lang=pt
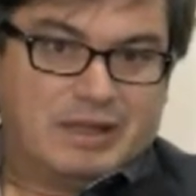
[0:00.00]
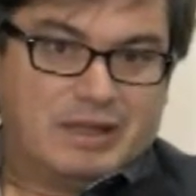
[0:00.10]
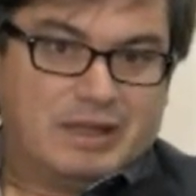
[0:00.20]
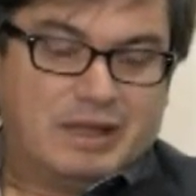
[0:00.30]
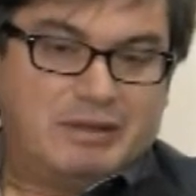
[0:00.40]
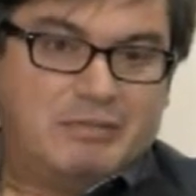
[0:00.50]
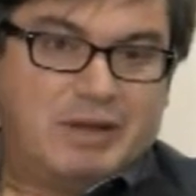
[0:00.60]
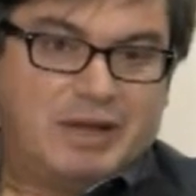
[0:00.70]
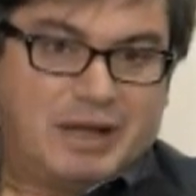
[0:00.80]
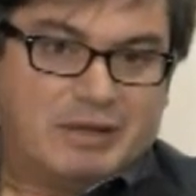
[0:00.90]
E esse
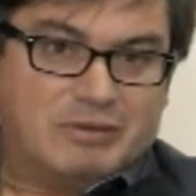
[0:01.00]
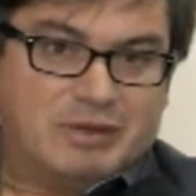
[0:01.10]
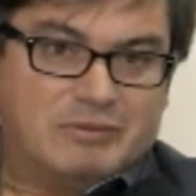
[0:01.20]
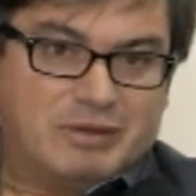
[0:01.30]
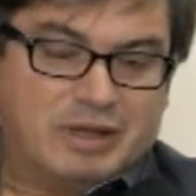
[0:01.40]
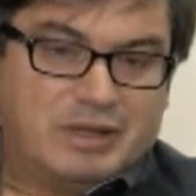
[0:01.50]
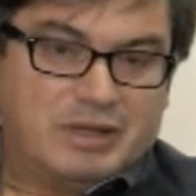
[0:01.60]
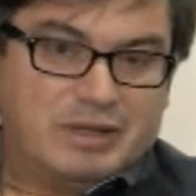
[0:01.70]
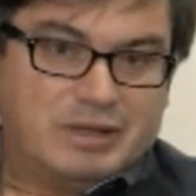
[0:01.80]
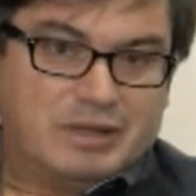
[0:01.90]
mercado ele
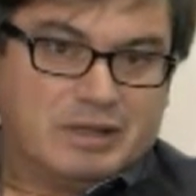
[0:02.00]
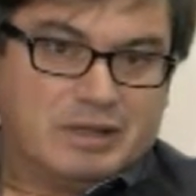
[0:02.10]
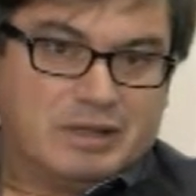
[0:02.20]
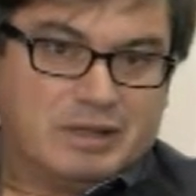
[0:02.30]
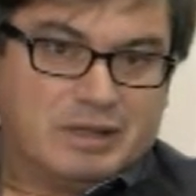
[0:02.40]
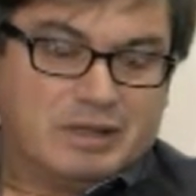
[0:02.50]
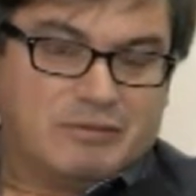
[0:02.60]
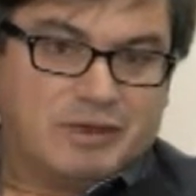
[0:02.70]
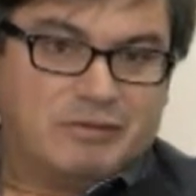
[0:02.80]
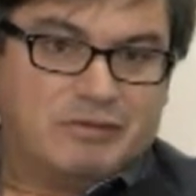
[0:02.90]
vem, é,
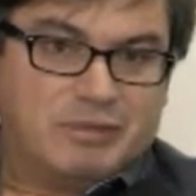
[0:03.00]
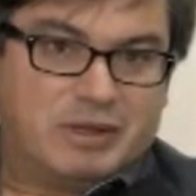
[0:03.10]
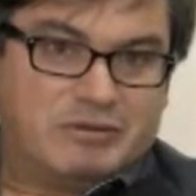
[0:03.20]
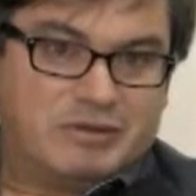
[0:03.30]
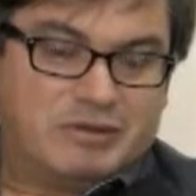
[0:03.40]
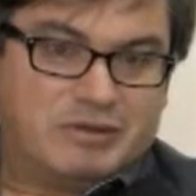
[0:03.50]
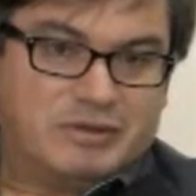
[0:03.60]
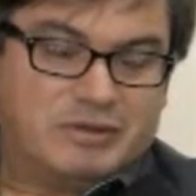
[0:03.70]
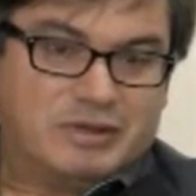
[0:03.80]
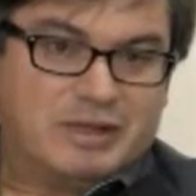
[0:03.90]
evidentemente, que se
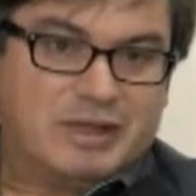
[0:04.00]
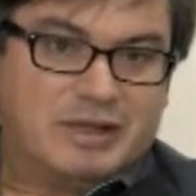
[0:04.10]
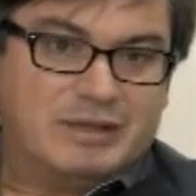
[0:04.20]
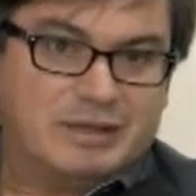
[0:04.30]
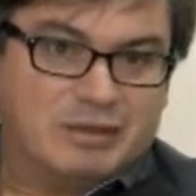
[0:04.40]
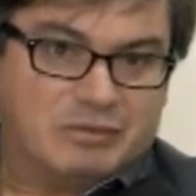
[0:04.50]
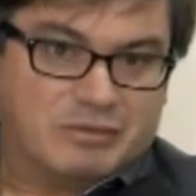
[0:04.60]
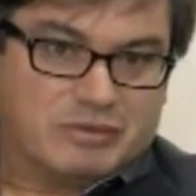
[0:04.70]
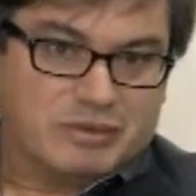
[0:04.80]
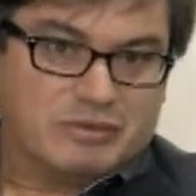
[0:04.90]

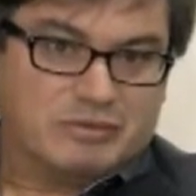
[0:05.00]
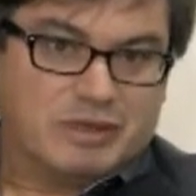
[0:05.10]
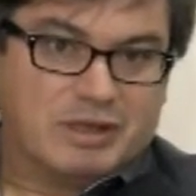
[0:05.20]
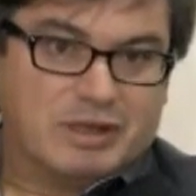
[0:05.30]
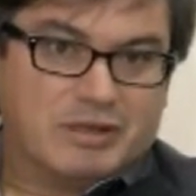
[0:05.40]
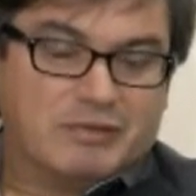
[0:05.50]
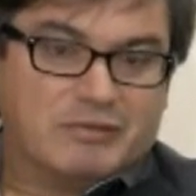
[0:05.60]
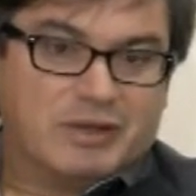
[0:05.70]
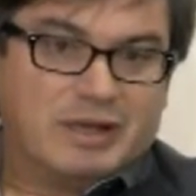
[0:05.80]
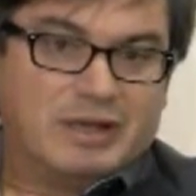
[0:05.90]
descentralizando, ou seja,
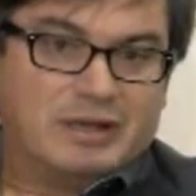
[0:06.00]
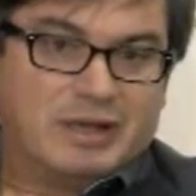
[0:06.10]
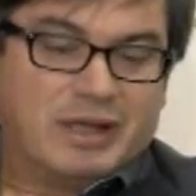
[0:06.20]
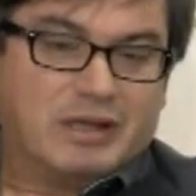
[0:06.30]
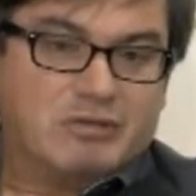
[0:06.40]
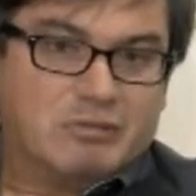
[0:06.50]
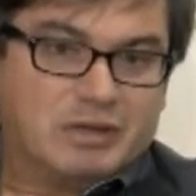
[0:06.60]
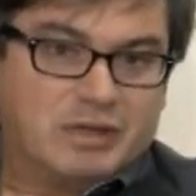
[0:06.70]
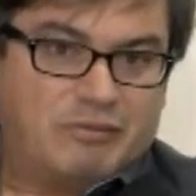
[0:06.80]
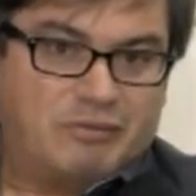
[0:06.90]
vem ganhando
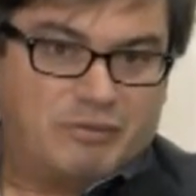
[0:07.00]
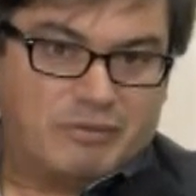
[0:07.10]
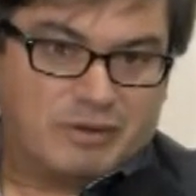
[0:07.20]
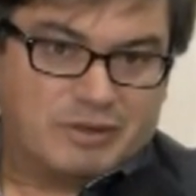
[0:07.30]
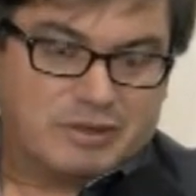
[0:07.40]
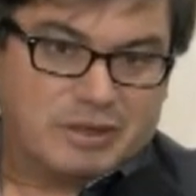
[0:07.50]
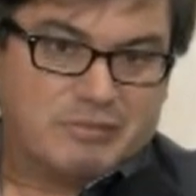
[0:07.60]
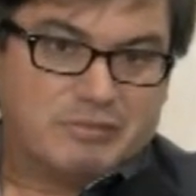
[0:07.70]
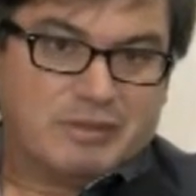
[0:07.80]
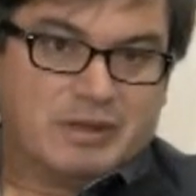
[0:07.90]
muita força,
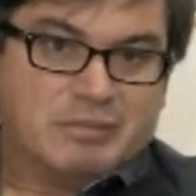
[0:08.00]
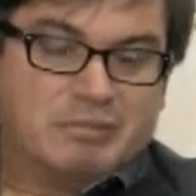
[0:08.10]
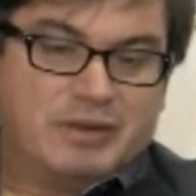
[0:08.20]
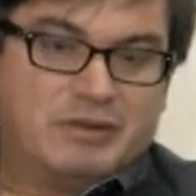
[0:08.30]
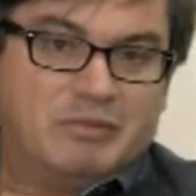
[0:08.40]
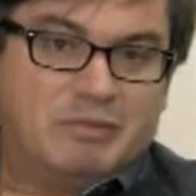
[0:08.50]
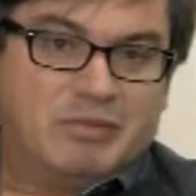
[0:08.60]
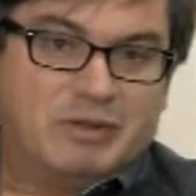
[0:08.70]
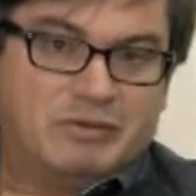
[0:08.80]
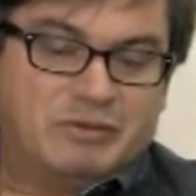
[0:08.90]

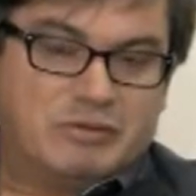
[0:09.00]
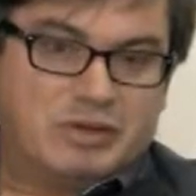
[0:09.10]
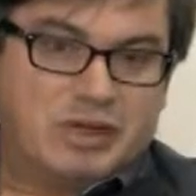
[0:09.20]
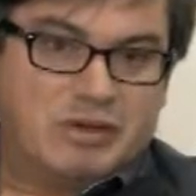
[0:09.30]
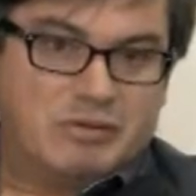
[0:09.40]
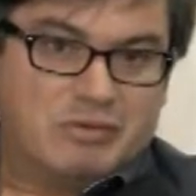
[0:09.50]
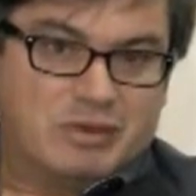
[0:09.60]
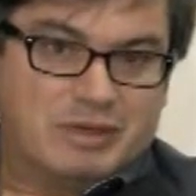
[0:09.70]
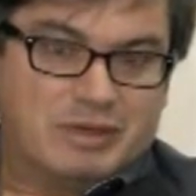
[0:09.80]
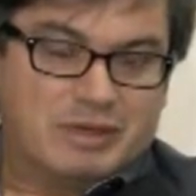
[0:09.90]
principalmente no
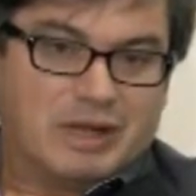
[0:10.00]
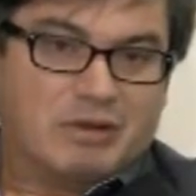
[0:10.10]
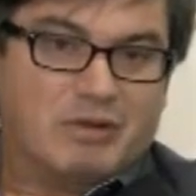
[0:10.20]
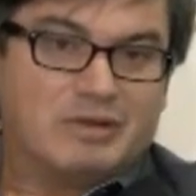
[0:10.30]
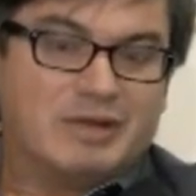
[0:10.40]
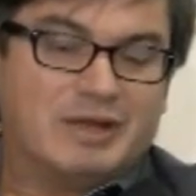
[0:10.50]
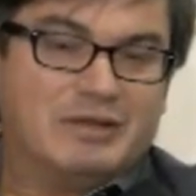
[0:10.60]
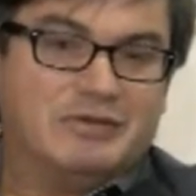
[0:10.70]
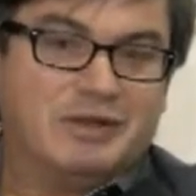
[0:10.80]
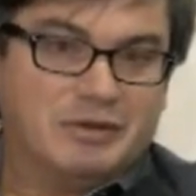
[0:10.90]
interior, na nossa
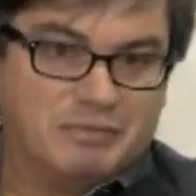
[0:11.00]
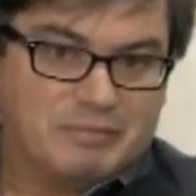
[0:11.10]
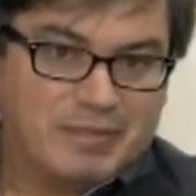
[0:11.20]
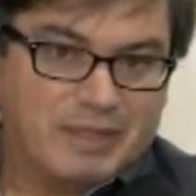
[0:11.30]
região.